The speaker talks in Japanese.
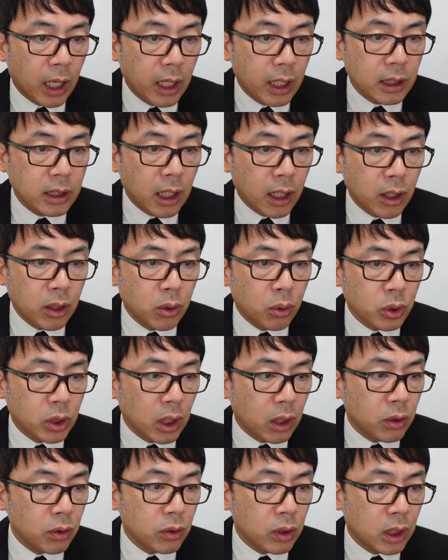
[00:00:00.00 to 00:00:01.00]
えー、さらに
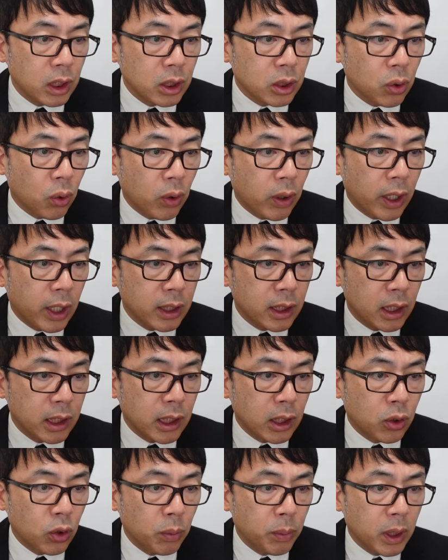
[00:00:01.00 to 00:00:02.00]
ロシア軍機に損害を与え
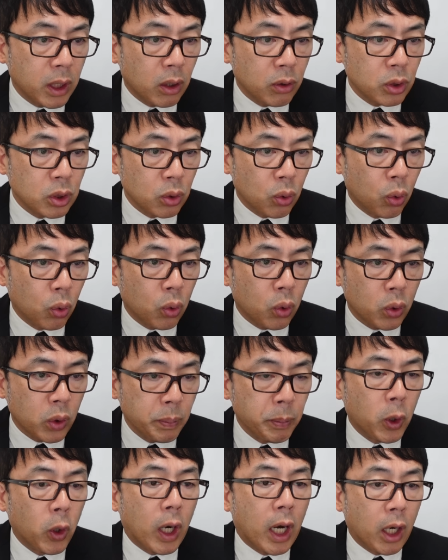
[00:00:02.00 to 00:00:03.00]
たという未確認の報告
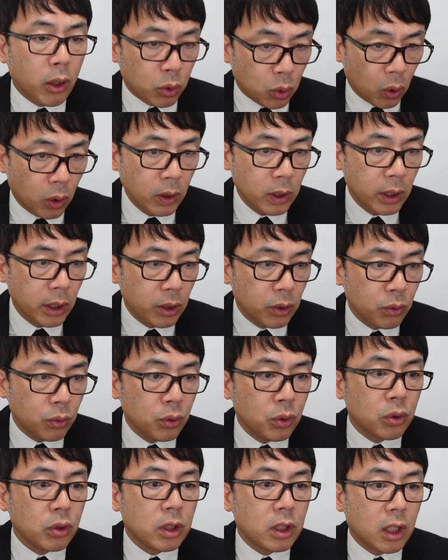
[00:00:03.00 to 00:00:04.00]
もあるというふ
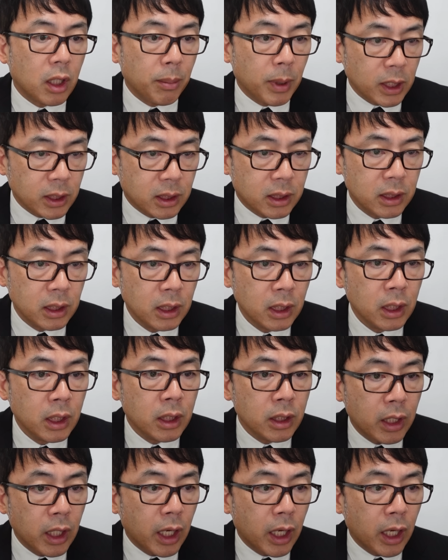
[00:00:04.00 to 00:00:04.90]
うに言ってます。